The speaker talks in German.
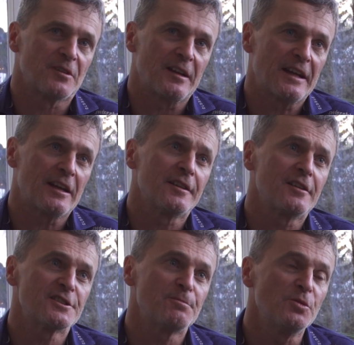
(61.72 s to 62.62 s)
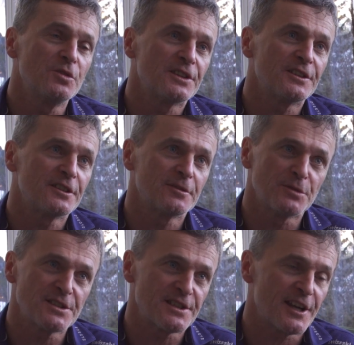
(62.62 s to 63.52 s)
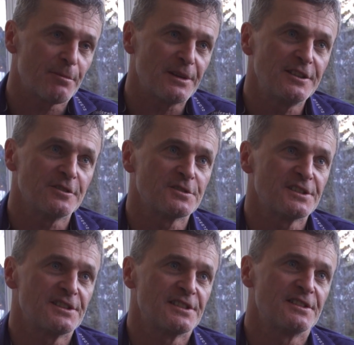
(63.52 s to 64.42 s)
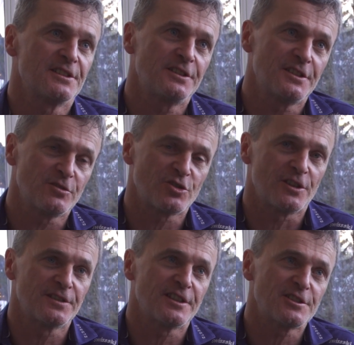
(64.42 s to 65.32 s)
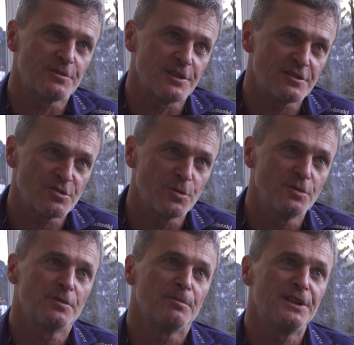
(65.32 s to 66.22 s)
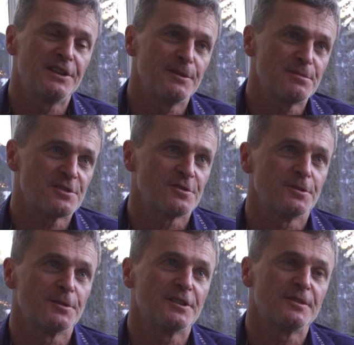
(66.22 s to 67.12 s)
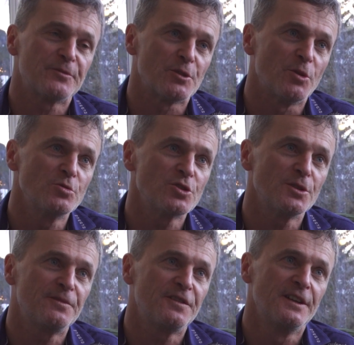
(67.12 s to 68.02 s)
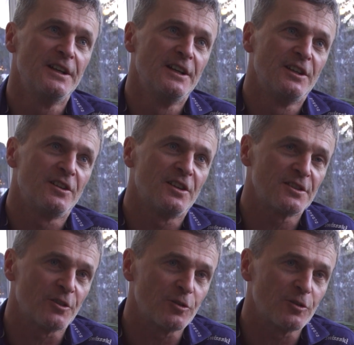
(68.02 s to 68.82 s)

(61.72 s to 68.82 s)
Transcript: keinen Anhaltspunkt da, dann musst du dich blind ansetzen da, da und schauen, dass du den Schwung mitnimmst zu, zum Hundschopf. Und